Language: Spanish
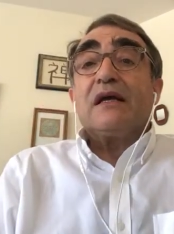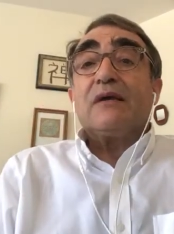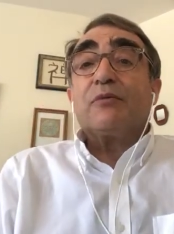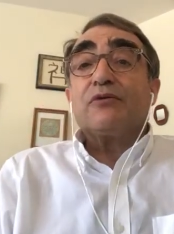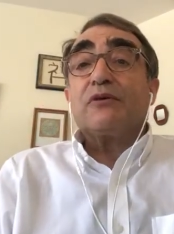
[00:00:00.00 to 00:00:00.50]

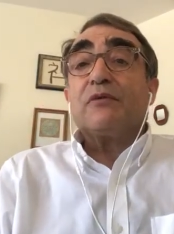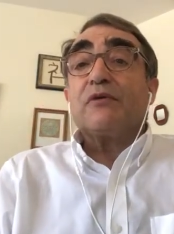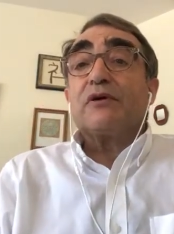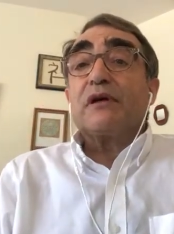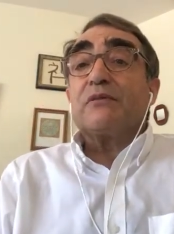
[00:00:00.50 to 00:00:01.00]
y por
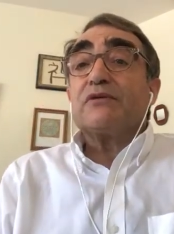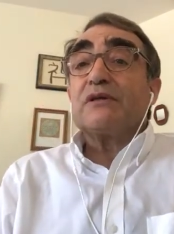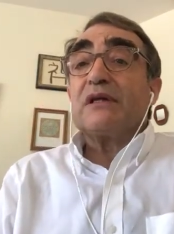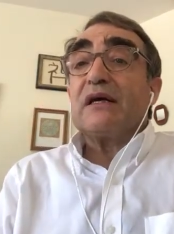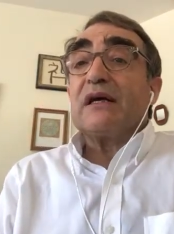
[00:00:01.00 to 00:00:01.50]
último, queremos
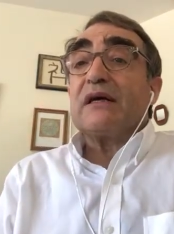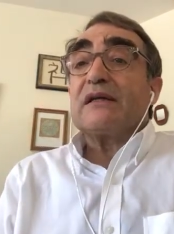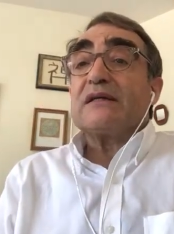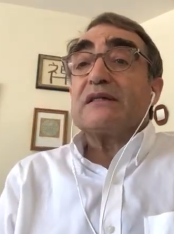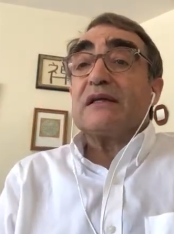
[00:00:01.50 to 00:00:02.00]

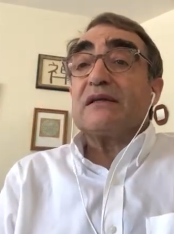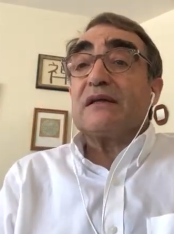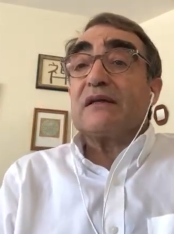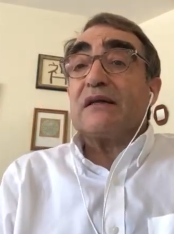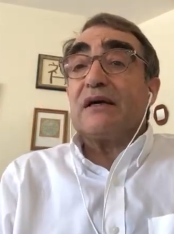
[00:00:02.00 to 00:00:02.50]
indicar que se ha
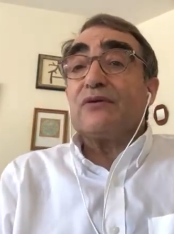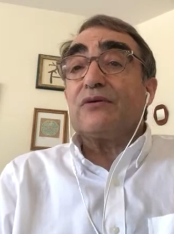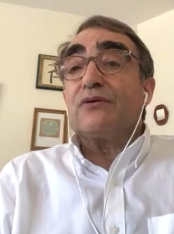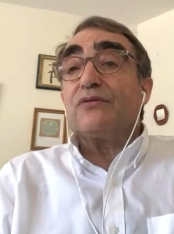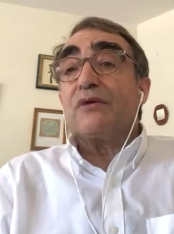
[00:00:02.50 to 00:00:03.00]

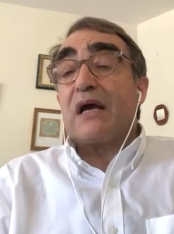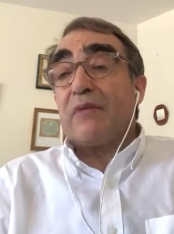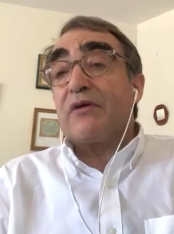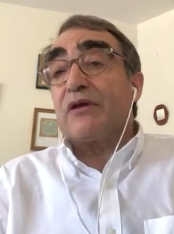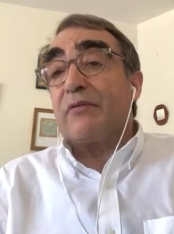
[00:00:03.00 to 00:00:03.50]
detectado un
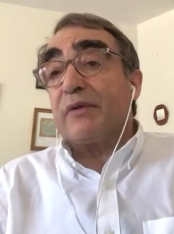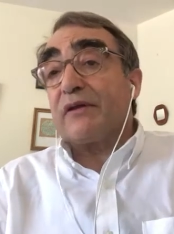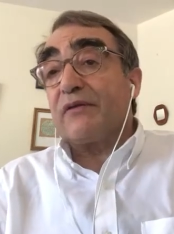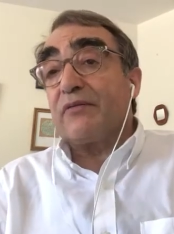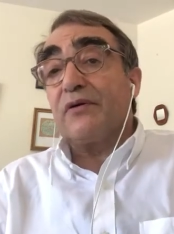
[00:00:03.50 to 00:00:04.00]
cambio de
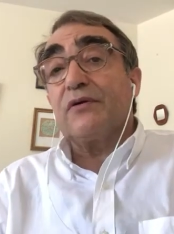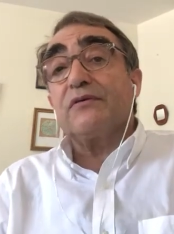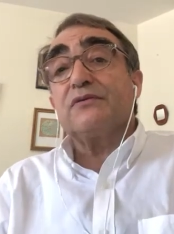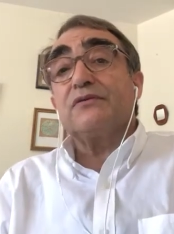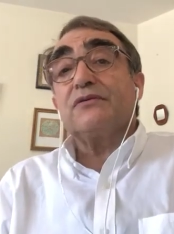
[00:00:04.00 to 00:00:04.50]

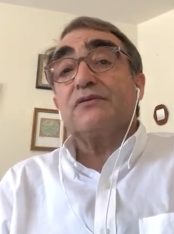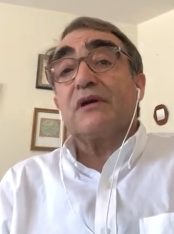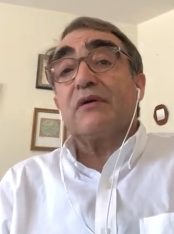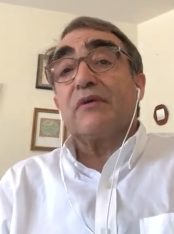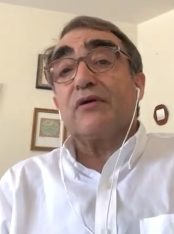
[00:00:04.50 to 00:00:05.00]
percepción,
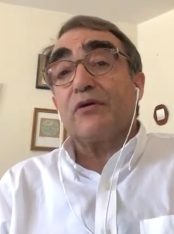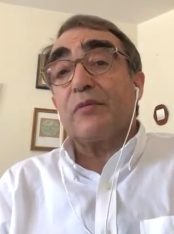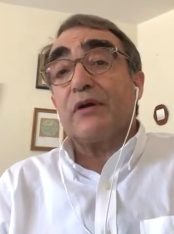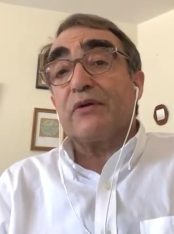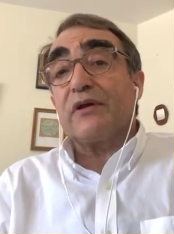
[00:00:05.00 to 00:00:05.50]
una mejor
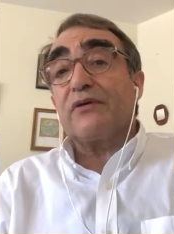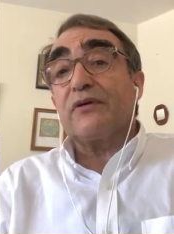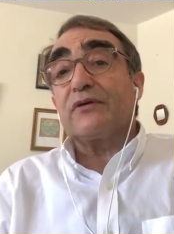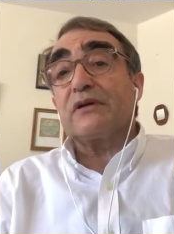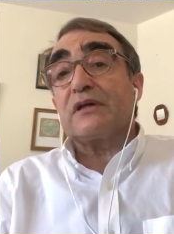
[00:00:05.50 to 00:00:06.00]

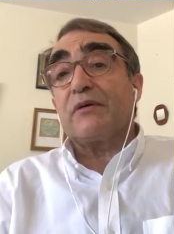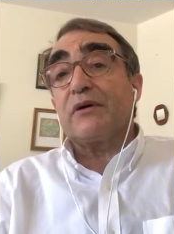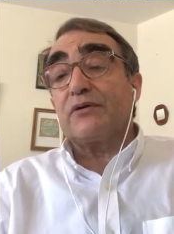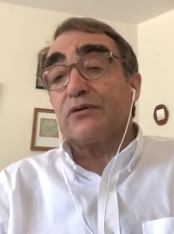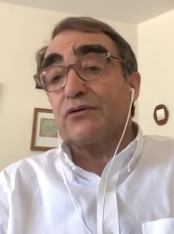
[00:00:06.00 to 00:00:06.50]
valoración del
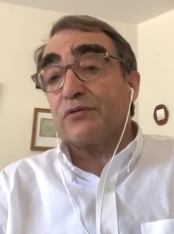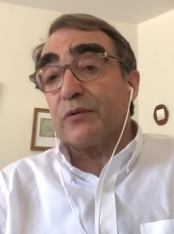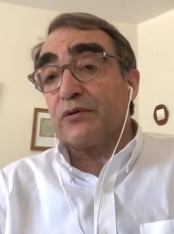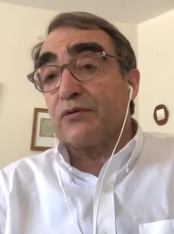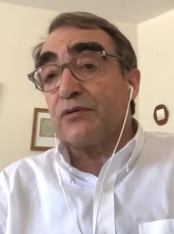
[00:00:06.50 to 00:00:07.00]
trabajo de los
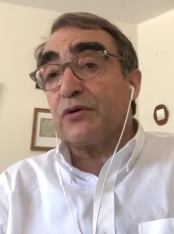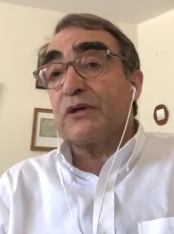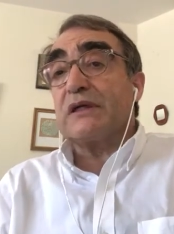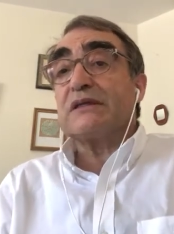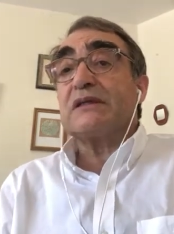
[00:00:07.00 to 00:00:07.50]

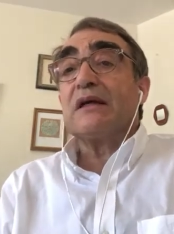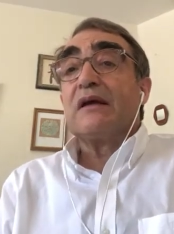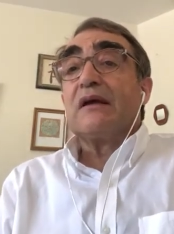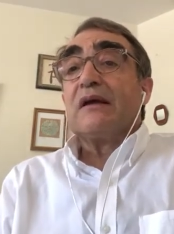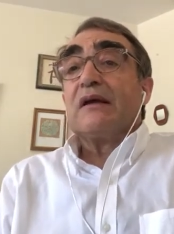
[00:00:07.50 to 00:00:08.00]
productores,
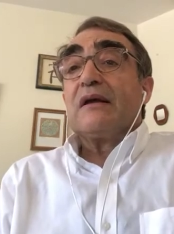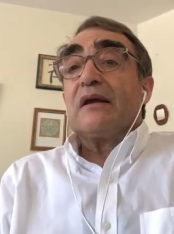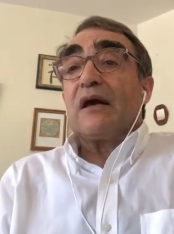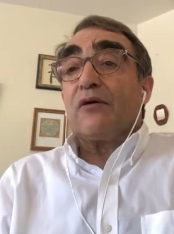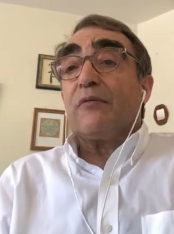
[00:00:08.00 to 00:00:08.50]

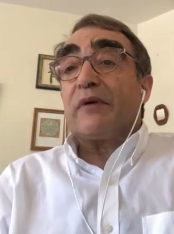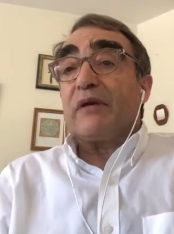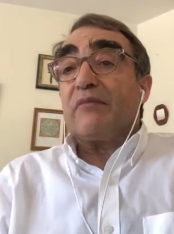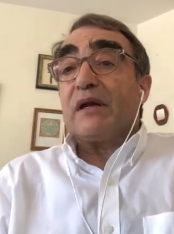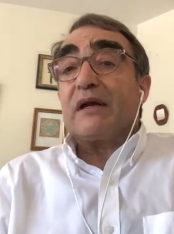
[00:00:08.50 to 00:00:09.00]
la compra
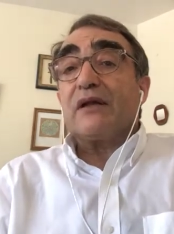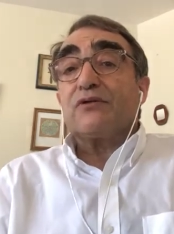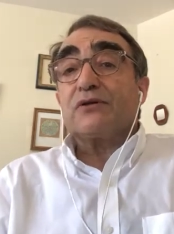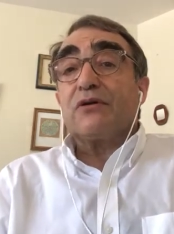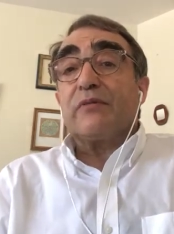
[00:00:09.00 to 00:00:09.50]
en
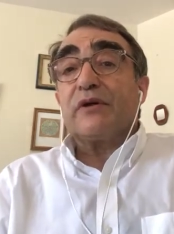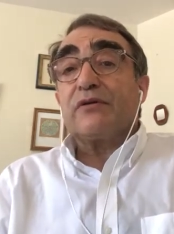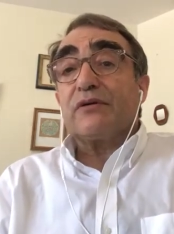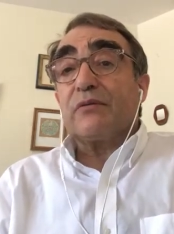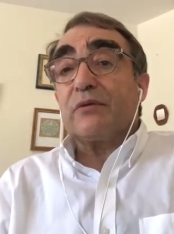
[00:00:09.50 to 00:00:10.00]
mercados y
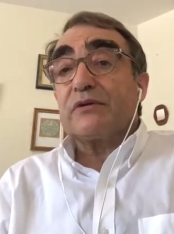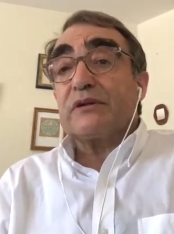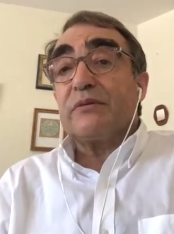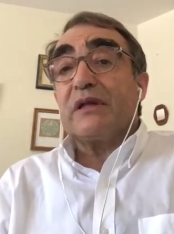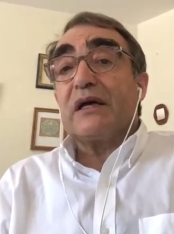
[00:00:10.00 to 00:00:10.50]
comercios de
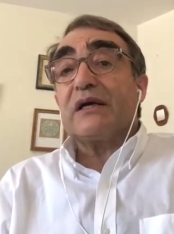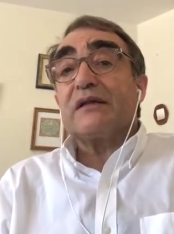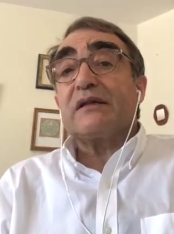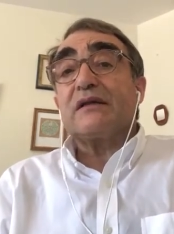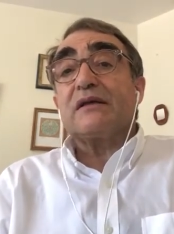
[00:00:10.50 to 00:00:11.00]
proximidad,